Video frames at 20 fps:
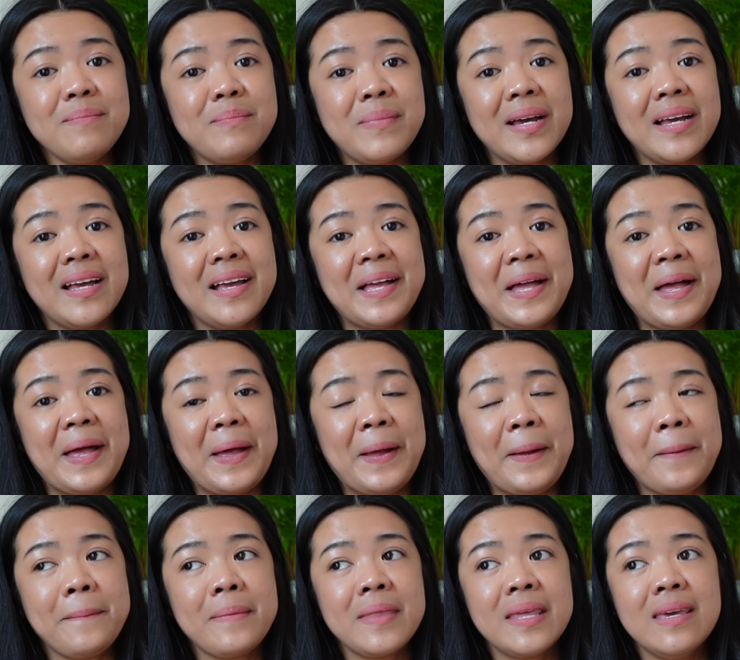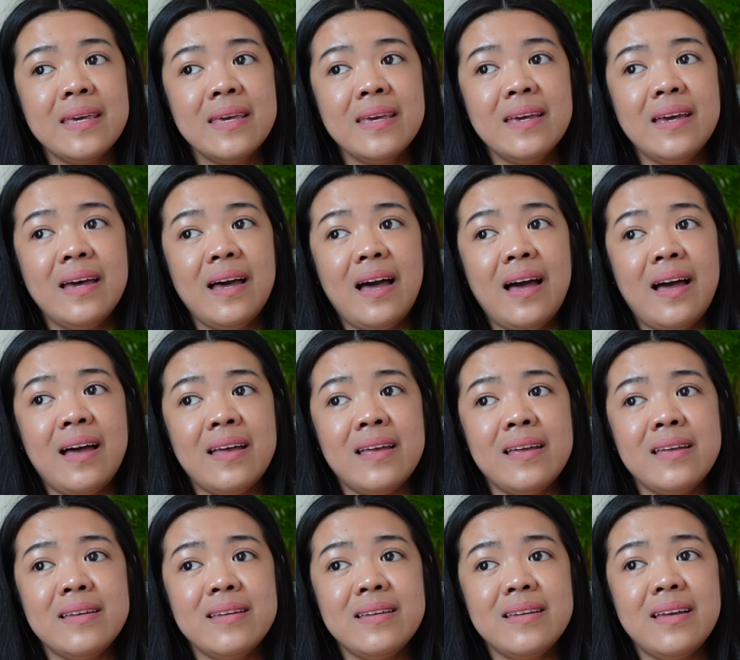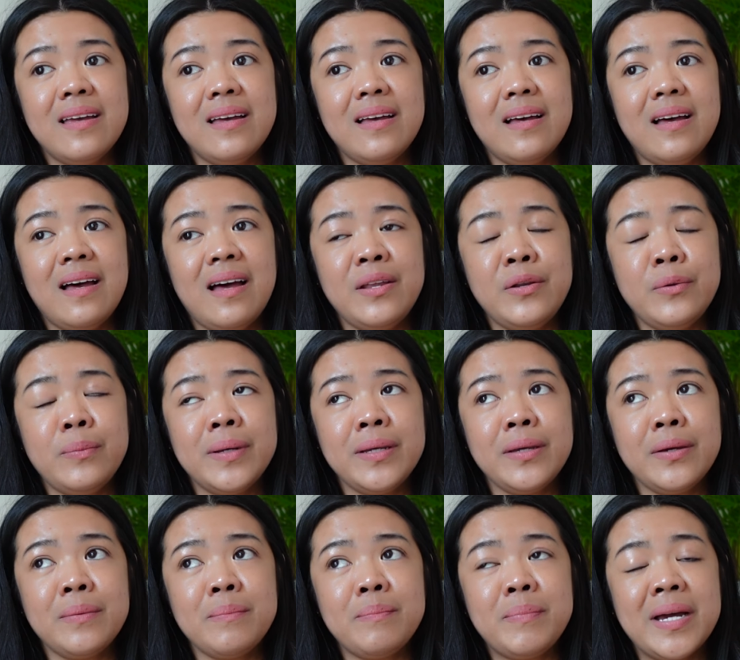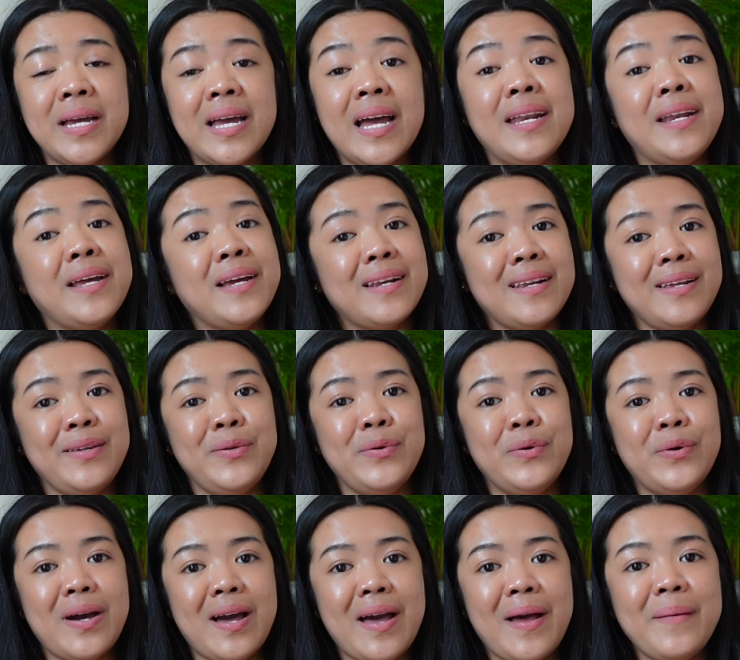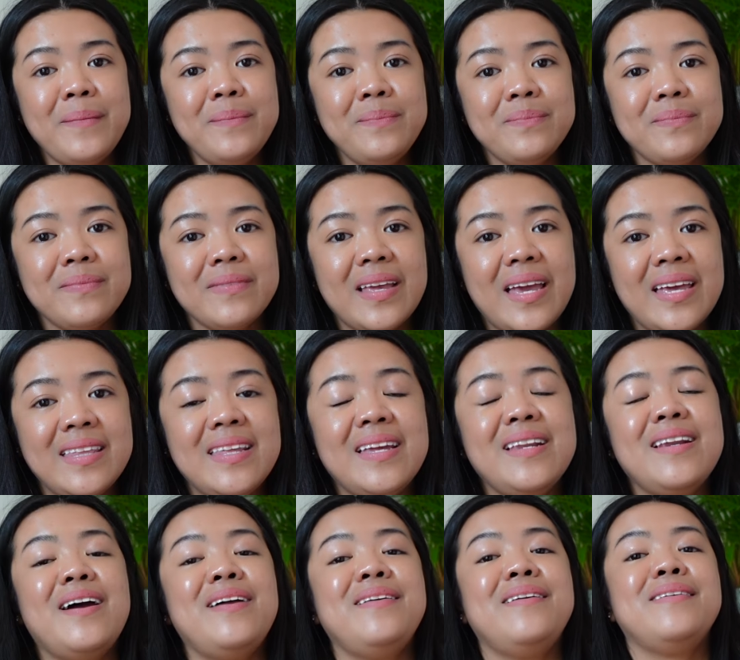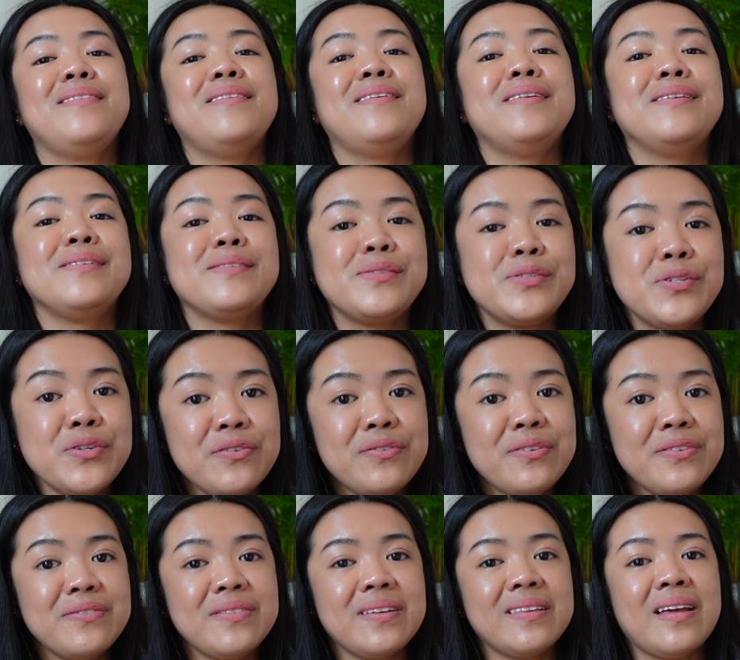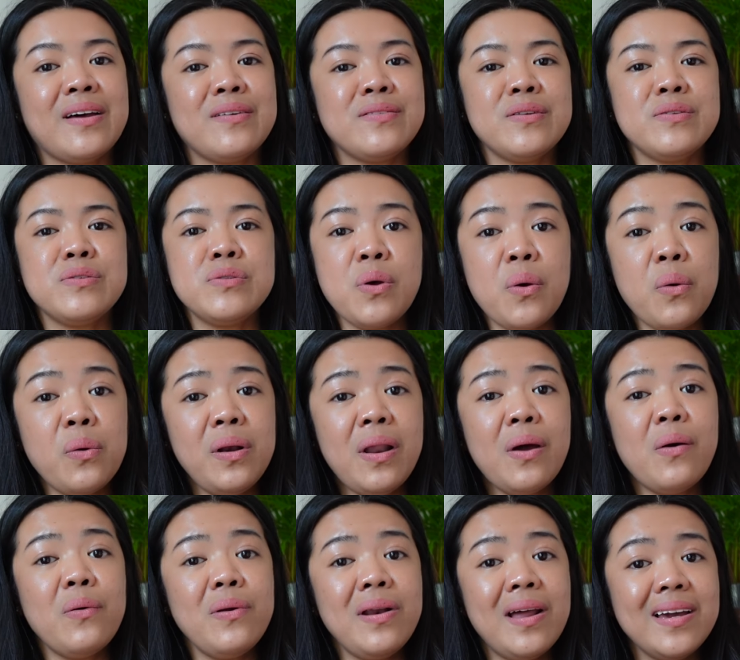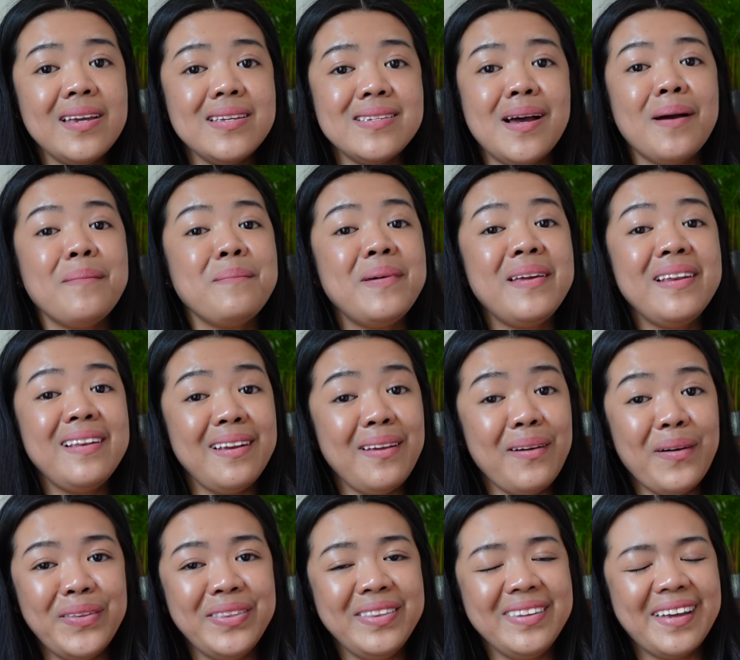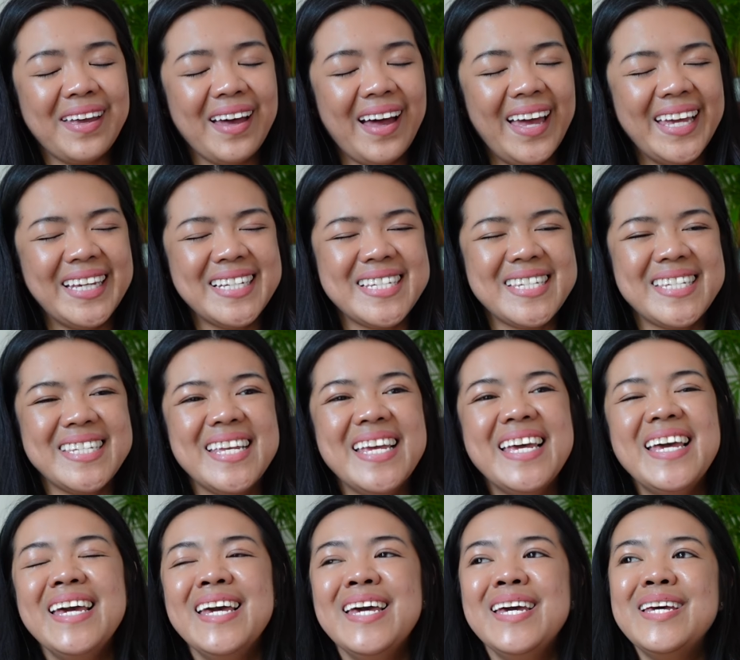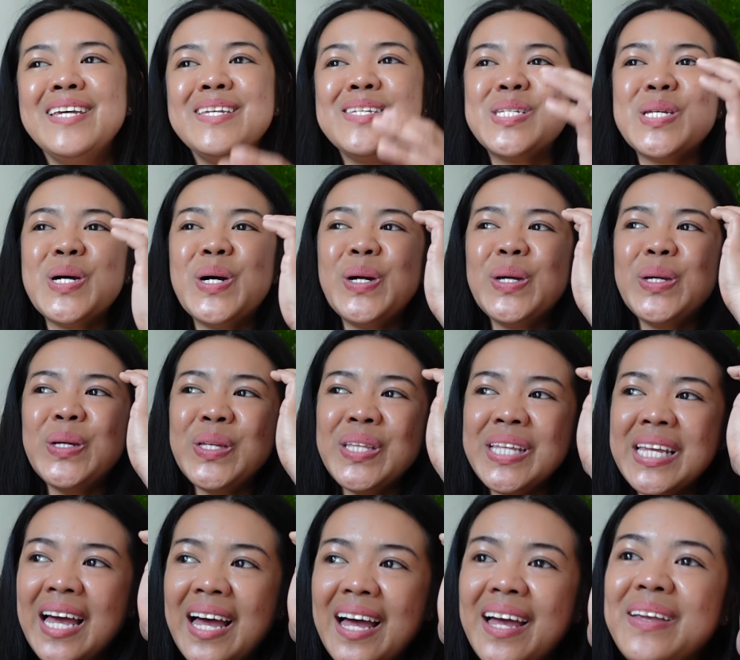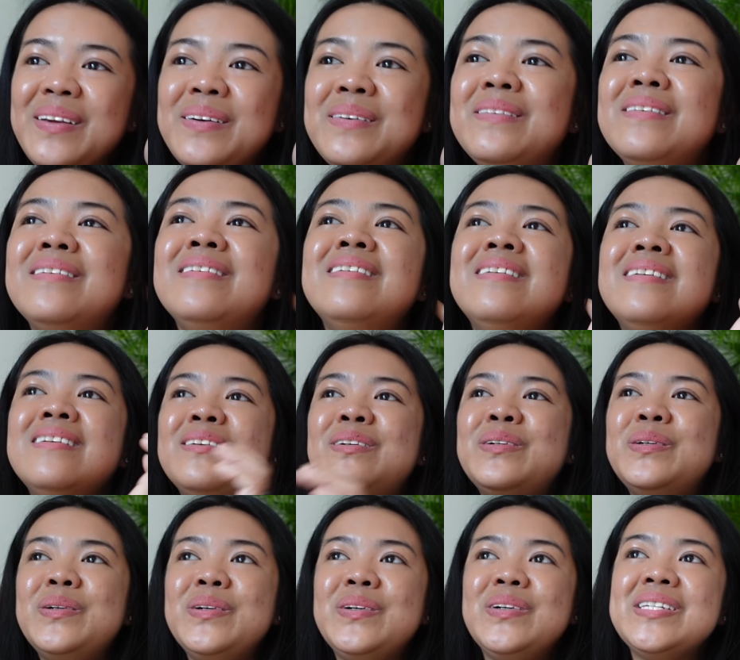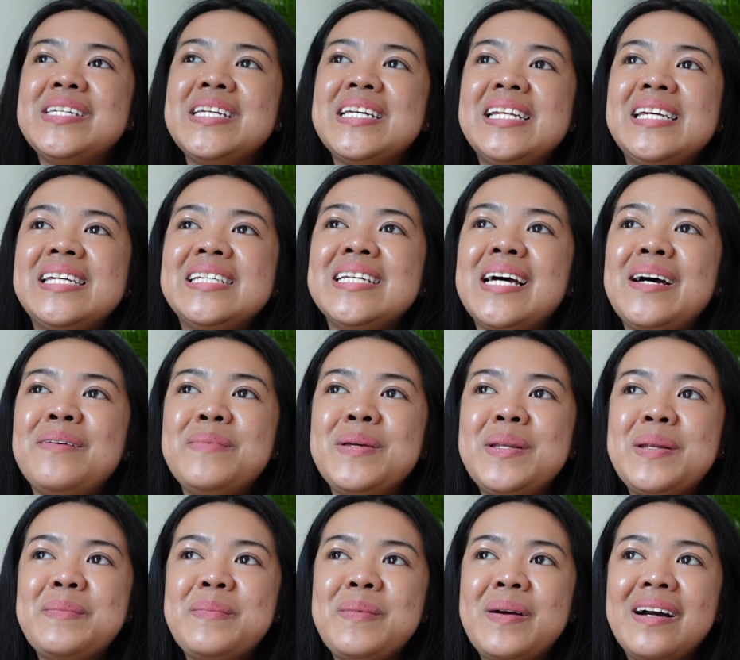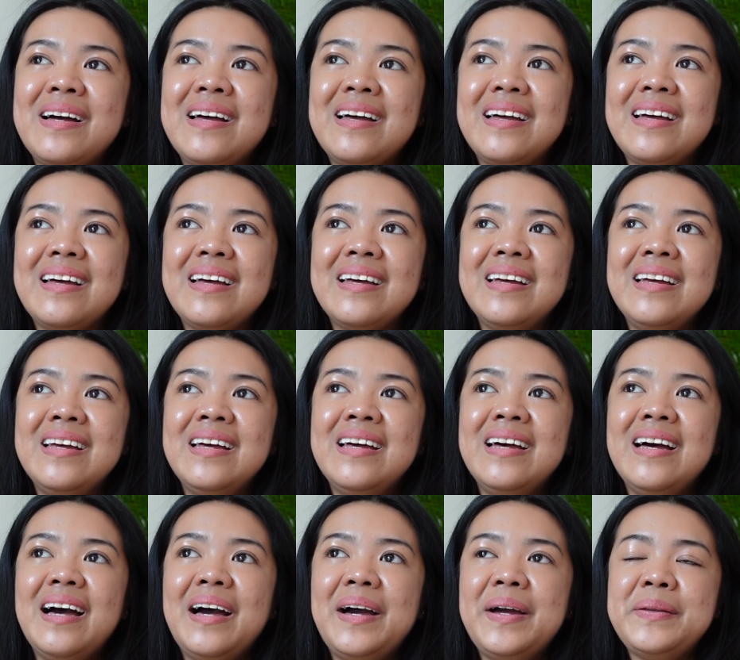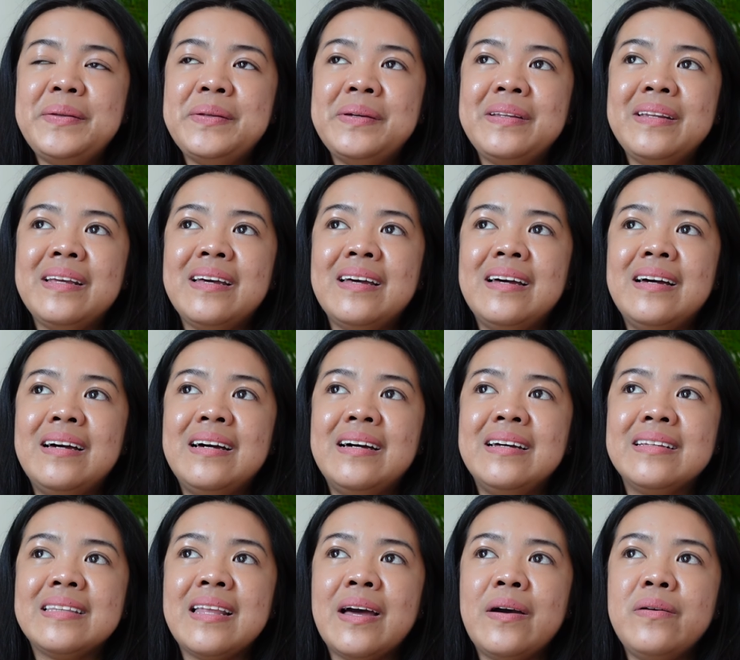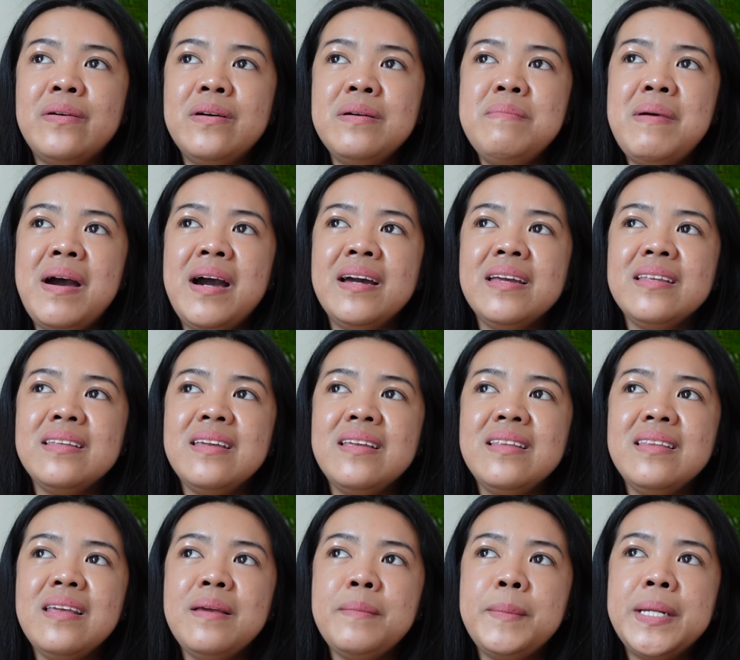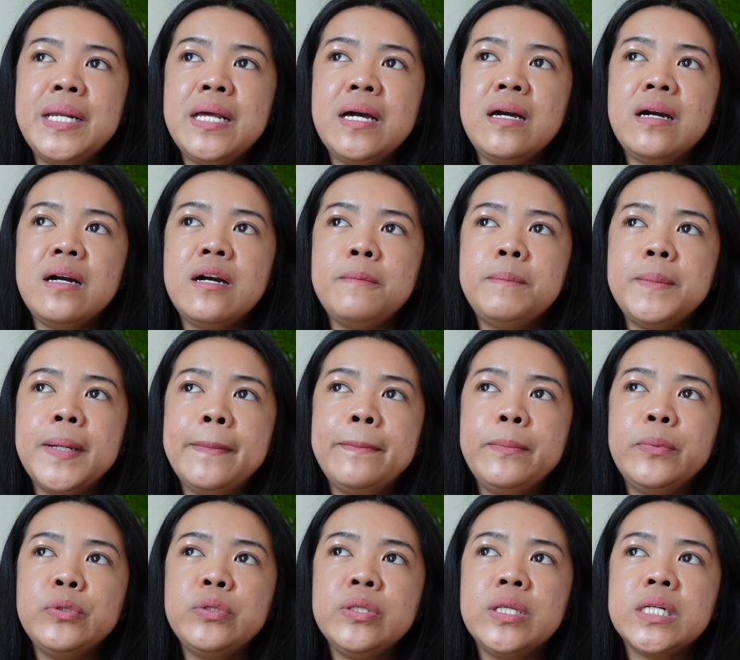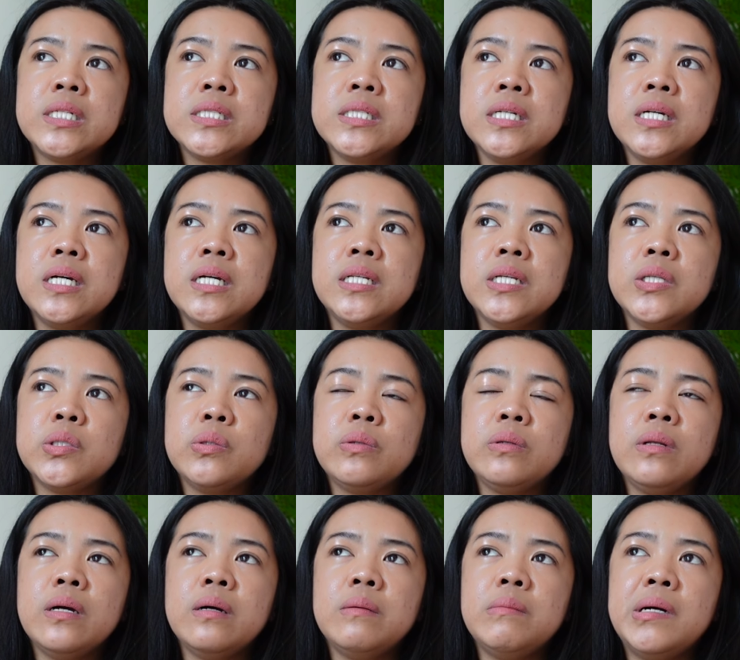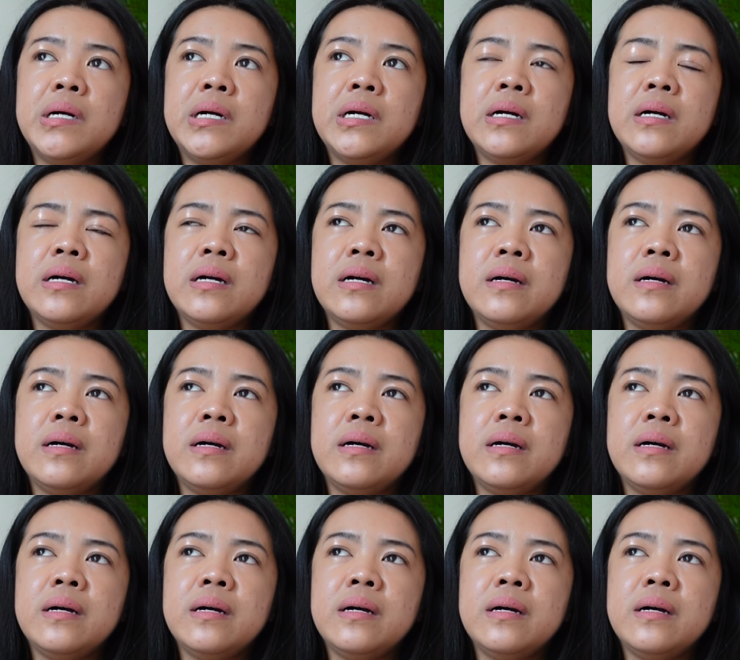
pagka uh, ano ba 'yon pagka nag-renew ka. And then another 250,000. So kulang-kulang isang million, guys. so yun nga yung kung sinasabi ng mga ano na tao, ay bakit hindi pa nakakapagpundar si ganito ng mga